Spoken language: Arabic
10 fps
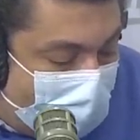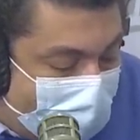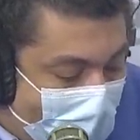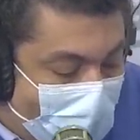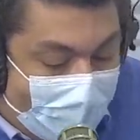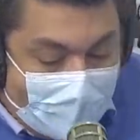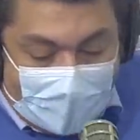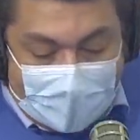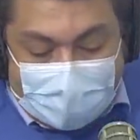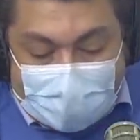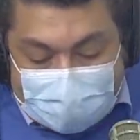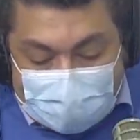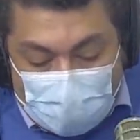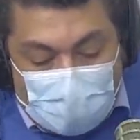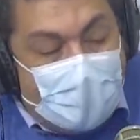يطرح النص
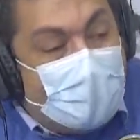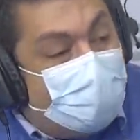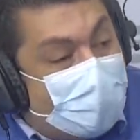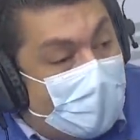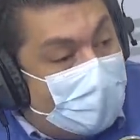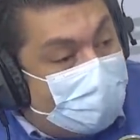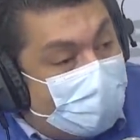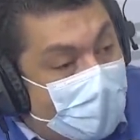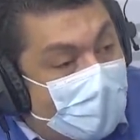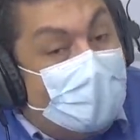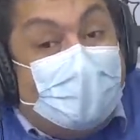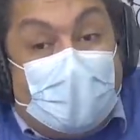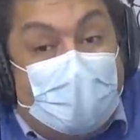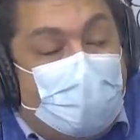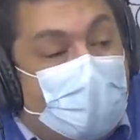الاولاني نتاع الاستقاله اللي
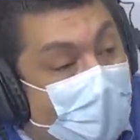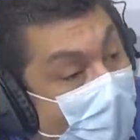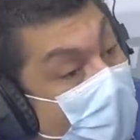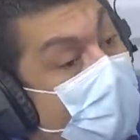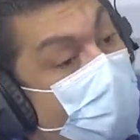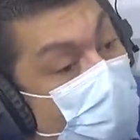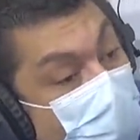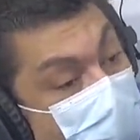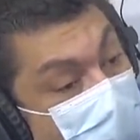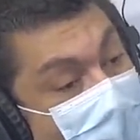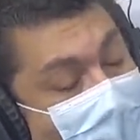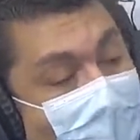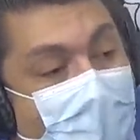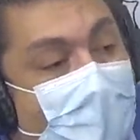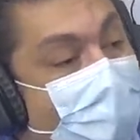تحكي فيه على ظروف
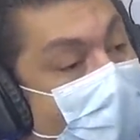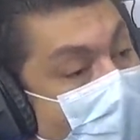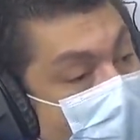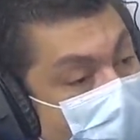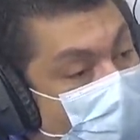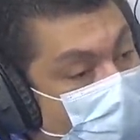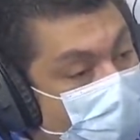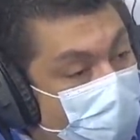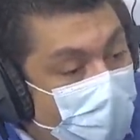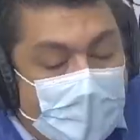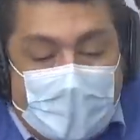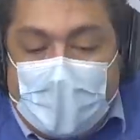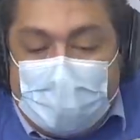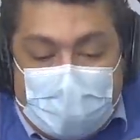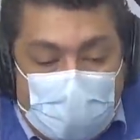كي تحكي على ظروف
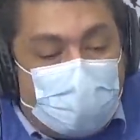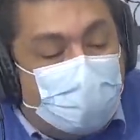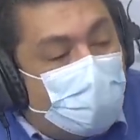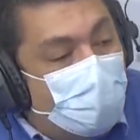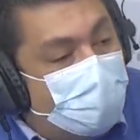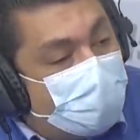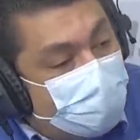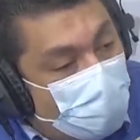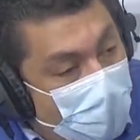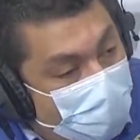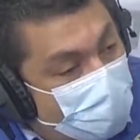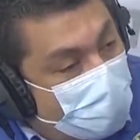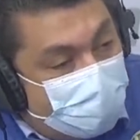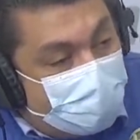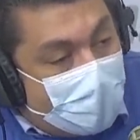تنجم تكون مشموله
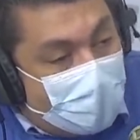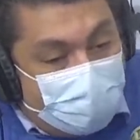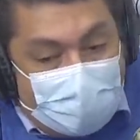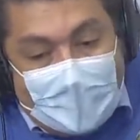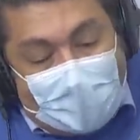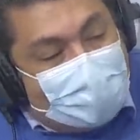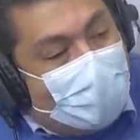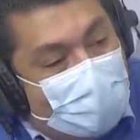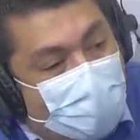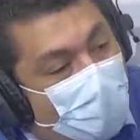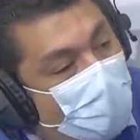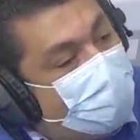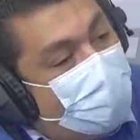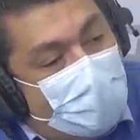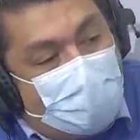بواجب التحفظ حتى حد ما يقول لك
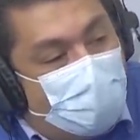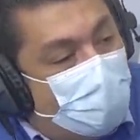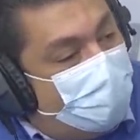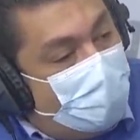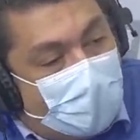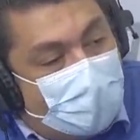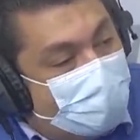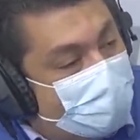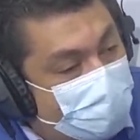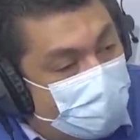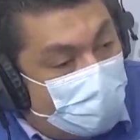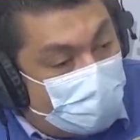شنو هي الظروف اللي خلاتك باش تخرج